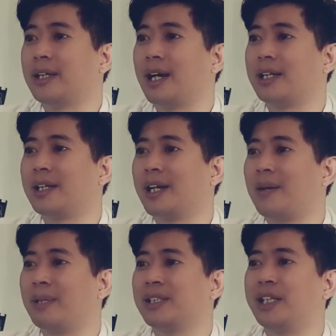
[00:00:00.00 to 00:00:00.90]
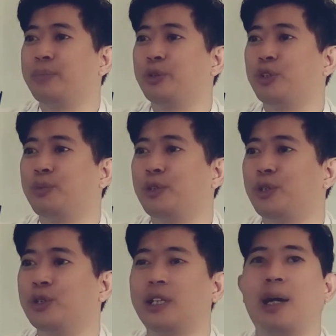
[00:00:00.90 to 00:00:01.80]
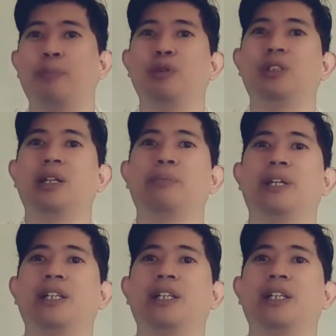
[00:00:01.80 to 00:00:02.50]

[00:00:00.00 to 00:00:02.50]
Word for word: nggak kedengeran Mas Kris putus-putus nah pusing